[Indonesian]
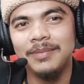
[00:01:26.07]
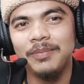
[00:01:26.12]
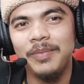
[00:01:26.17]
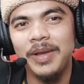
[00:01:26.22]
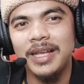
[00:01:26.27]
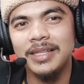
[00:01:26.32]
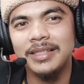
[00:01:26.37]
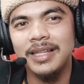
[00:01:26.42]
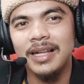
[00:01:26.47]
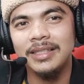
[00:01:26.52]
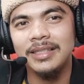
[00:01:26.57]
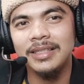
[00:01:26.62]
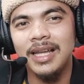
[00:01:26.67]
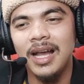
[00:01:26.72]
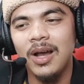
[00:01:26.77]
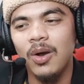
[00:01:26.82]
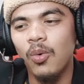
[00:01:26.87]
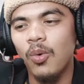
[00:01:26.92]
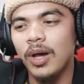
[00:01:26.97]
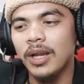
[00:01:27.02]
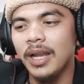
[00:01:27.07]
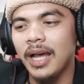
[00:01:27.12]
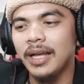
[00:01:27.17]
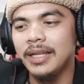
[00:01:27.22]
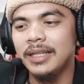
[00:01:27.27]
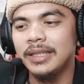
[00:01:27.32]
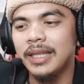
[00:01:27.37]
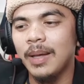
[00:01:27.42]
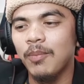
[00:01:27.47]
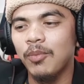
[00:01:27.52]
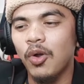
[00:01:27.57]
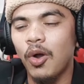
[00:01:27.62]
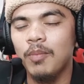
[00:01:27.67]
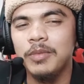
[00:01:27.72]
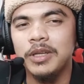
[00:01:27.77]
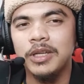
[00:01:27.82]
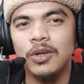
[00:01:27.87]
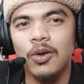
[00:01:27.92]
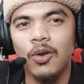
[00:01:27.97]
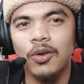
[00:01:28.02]
bezelnya warna hitam
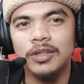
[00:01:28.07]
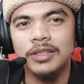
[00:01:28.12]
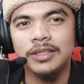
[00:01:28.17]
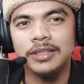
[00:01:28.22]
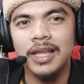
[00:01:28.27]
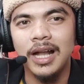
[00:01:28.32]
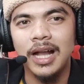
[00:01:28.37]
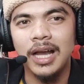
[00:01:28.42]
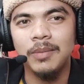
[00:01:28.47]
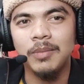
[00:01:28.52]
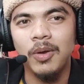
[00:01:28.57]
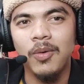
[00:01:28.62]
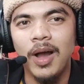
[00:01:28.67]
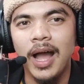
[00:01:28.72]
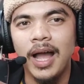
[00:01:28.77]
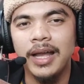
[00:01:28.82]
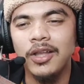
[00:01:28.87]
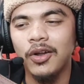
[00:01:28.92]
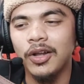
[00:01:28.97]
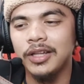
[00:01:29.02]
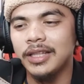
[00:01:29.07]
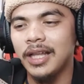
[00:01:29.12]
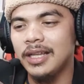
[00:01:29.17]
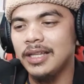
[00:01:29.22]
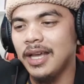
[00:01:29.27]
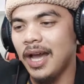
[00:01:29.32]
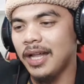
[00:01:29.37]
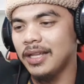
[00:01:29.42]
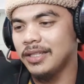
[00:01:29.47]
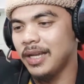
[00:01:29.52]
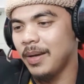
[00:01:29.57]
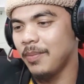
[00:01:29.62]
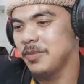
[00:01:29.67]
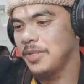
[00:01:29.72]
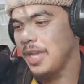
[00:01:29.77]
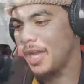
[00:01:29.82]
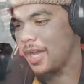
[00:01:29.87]
kombi gold sangat mewah ayo kita lihat jamnya